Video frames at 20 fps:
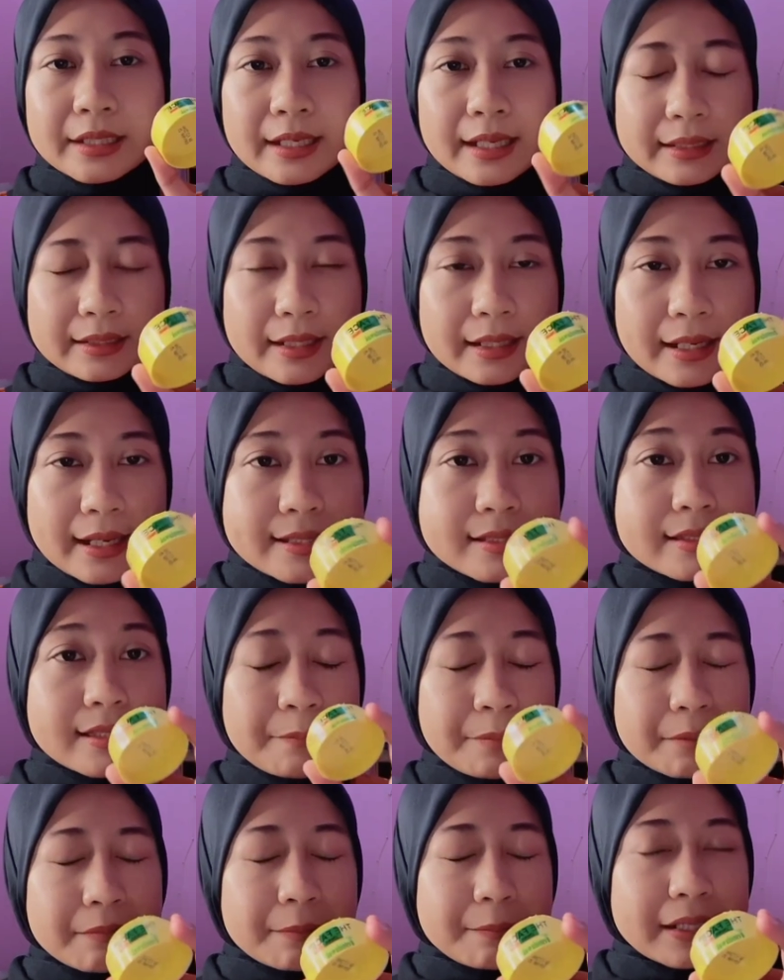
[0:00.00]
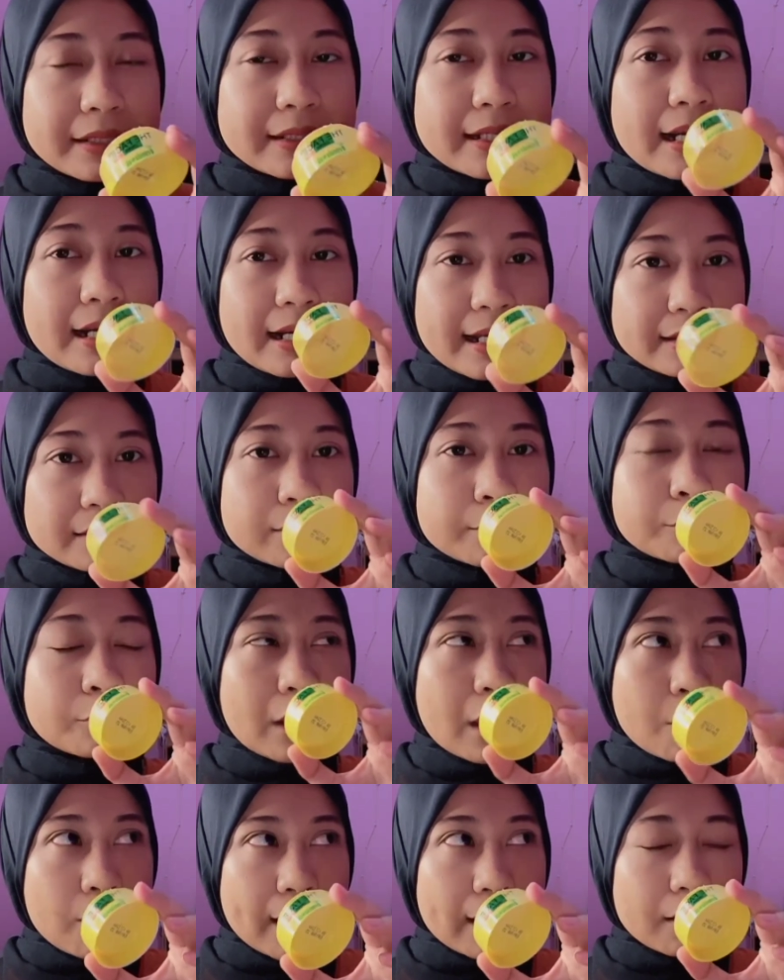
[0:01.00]
menyengat ya guys tapi memang dia light
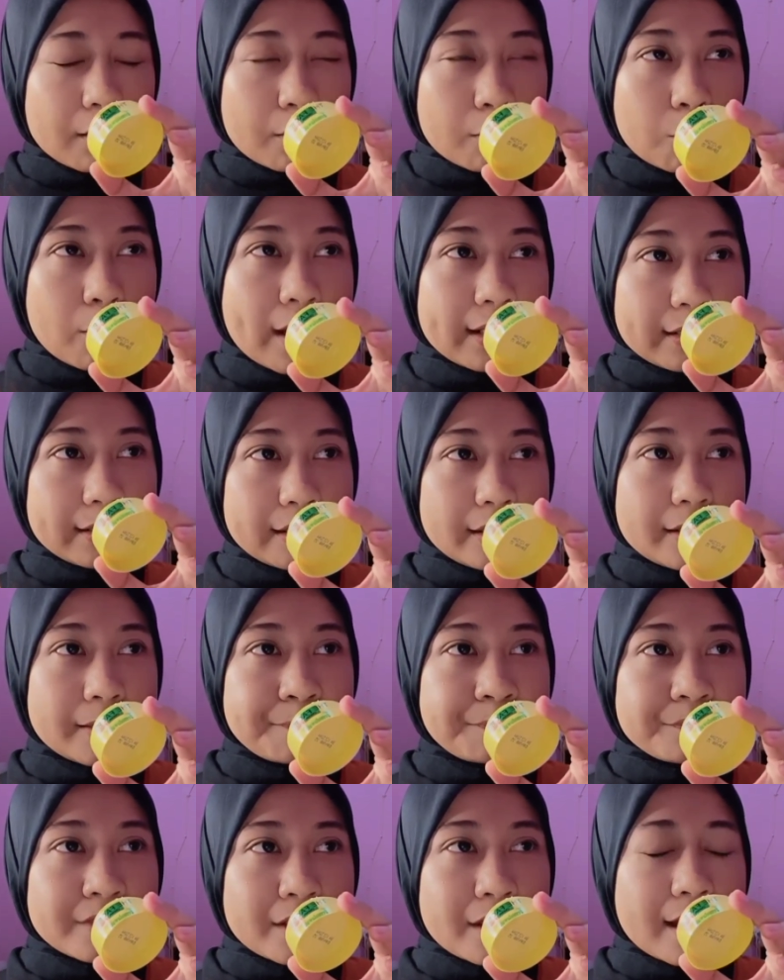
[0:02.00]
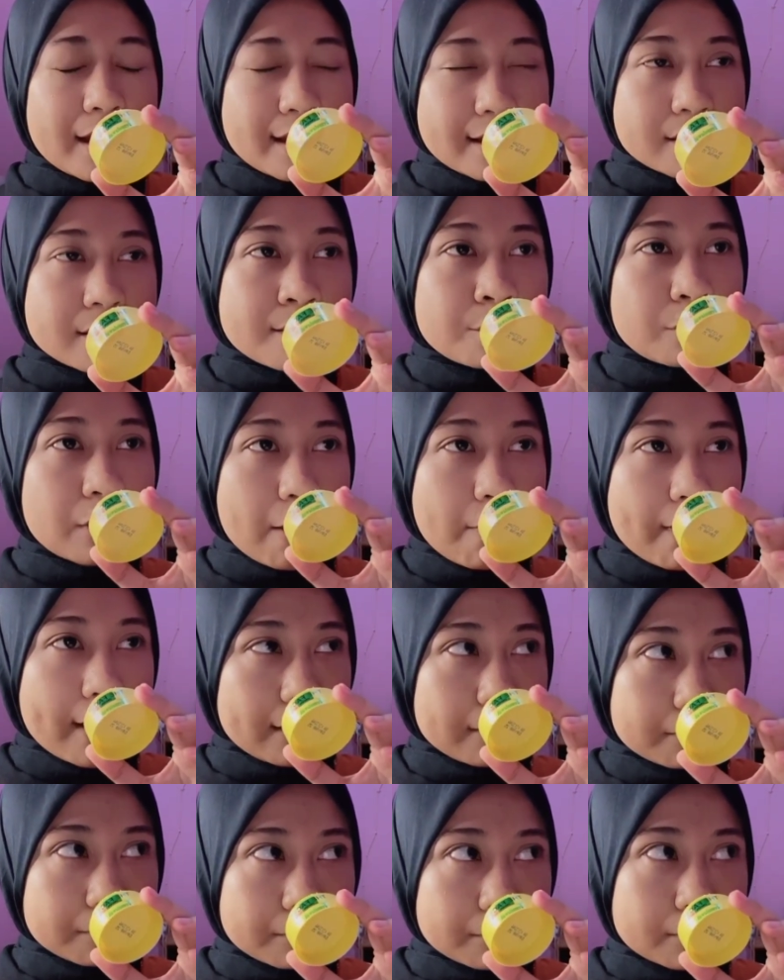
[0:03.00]
temulawak wangi khas temulawak